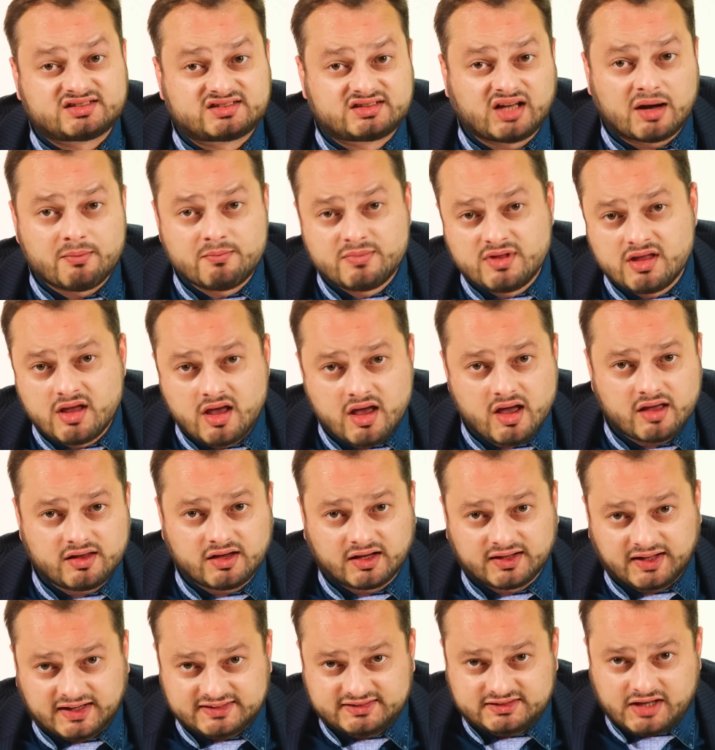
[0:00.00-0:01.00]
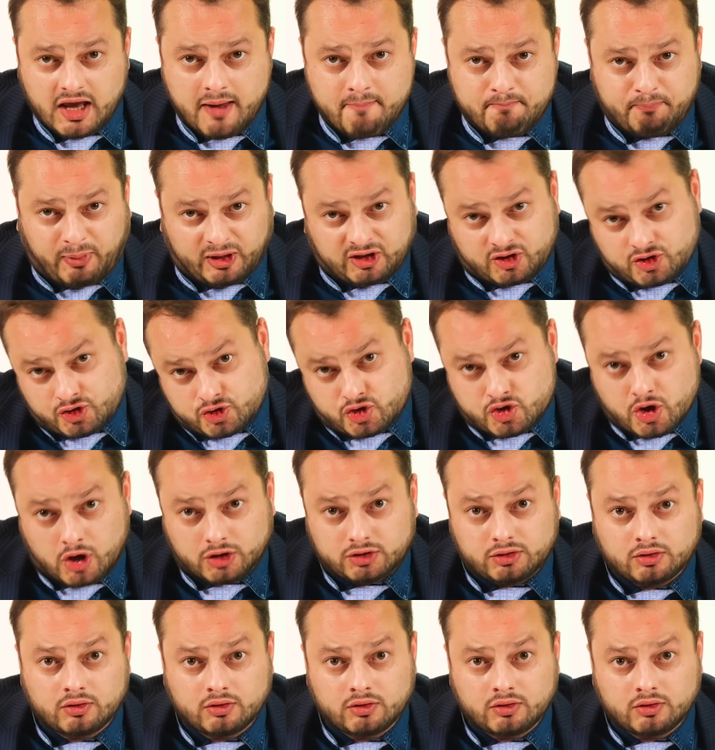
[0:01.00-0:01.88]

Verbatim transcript: сомнения на сей подсчет?